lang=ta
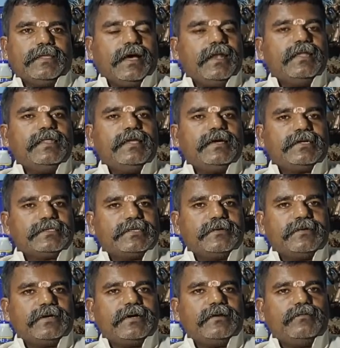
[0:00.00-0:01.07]
நான் இந்த
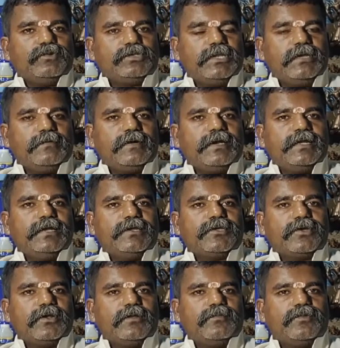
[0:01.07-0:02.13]
கிறிஸ்தவர்கள் முஸ்லீம்கள்
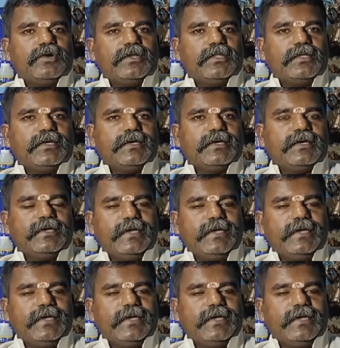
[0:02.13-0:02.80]
என்று சொல்லும் பொழுது